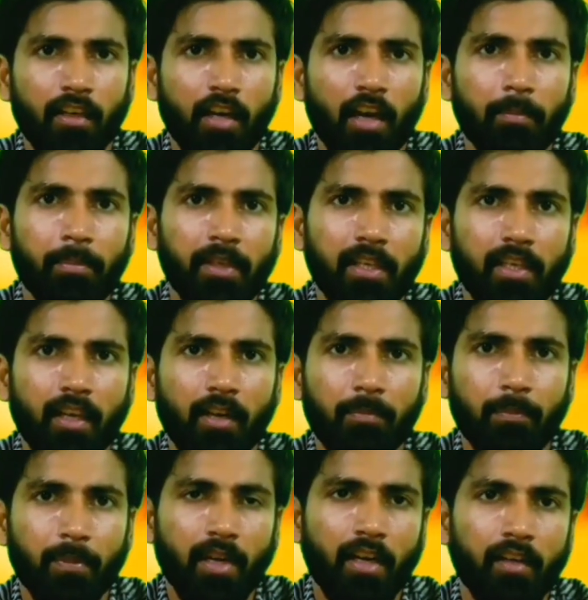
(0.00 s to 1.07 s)
अभी
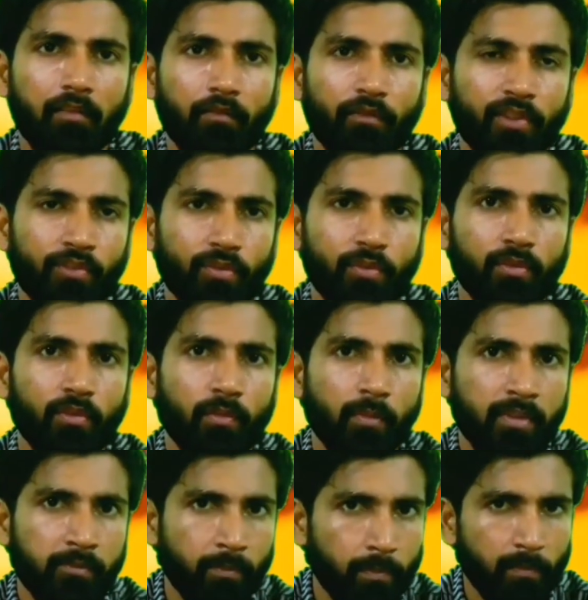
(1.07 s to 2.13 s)
अपना वजूद को
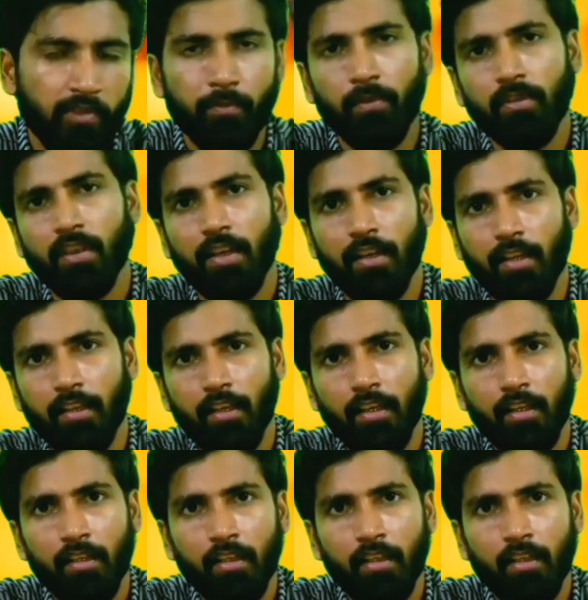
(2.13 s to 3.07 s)
मजबूत कर रहा था